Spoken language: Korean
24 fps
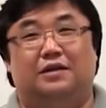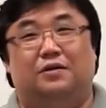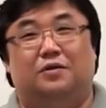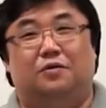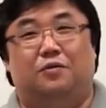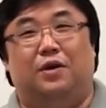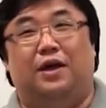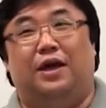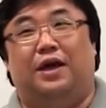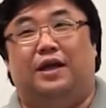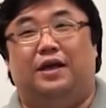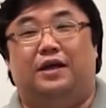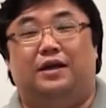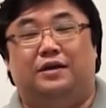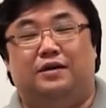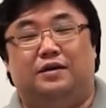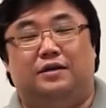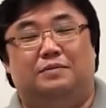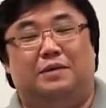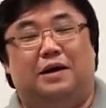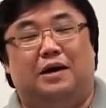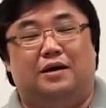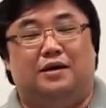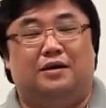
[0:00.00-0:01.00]
왜?
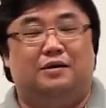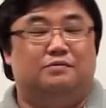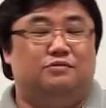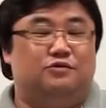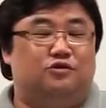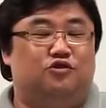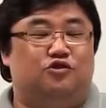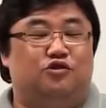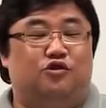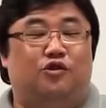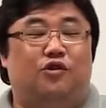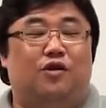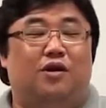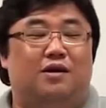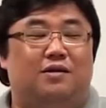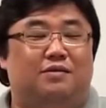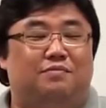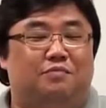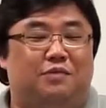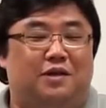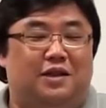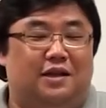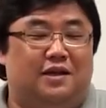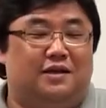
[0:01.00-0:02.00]
그만큼
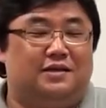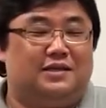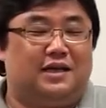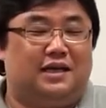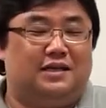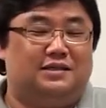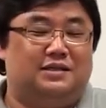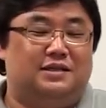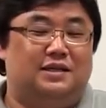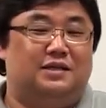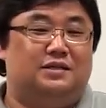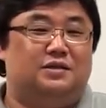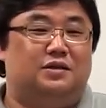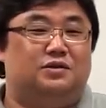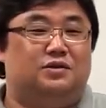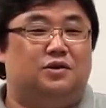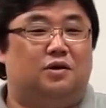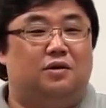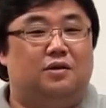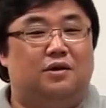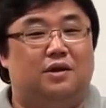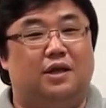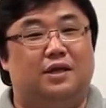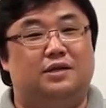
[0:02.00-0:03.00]
중요합니다. 사진에서
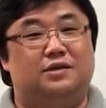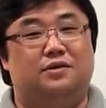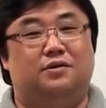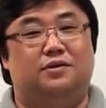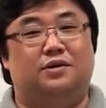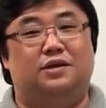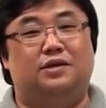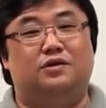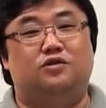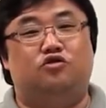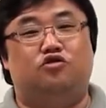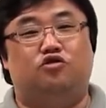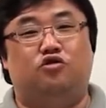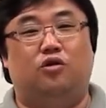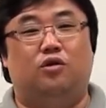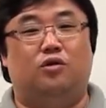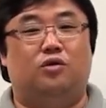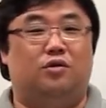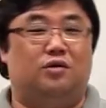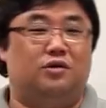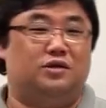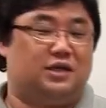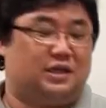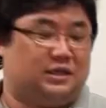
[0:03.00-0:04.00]
절대적인
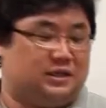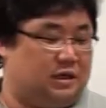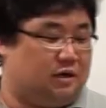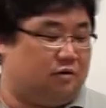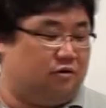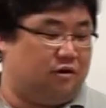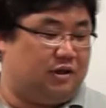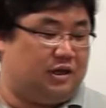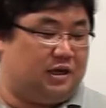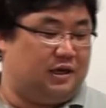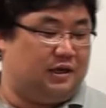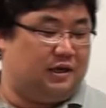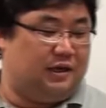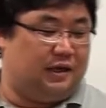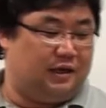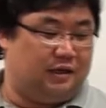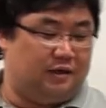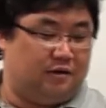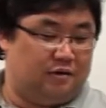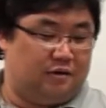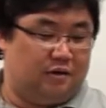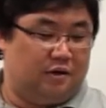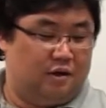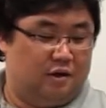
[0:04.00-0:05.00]
중요도를 차지하고 있다는 얘기예요.
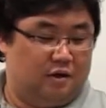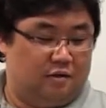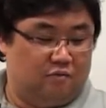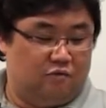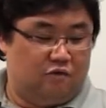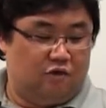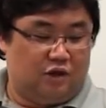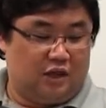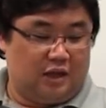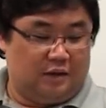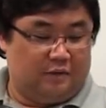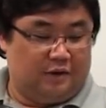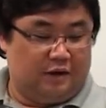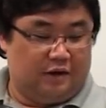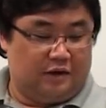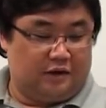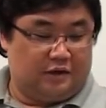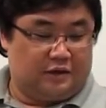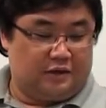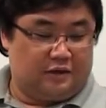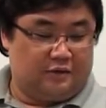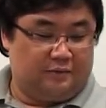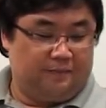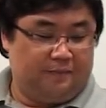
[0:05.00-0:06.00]
무엇 뭐 때문에
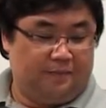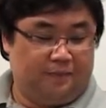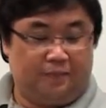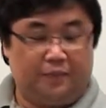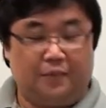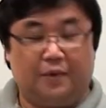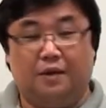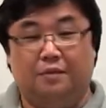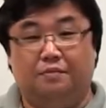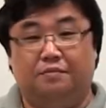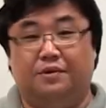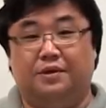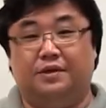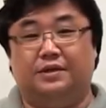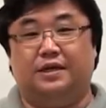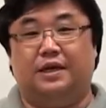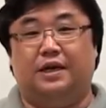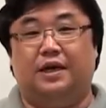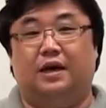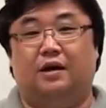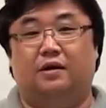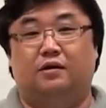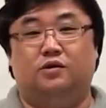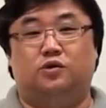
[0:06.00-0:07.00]
그렇죠? 빛의
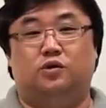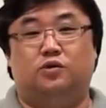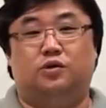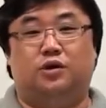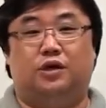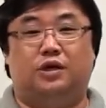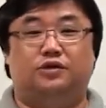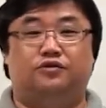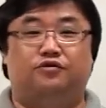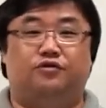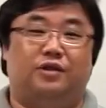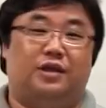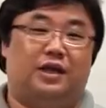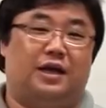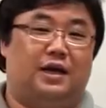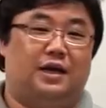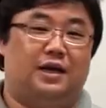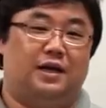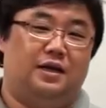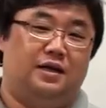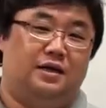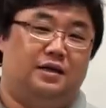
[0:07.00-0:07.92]
양을 조절해 준다.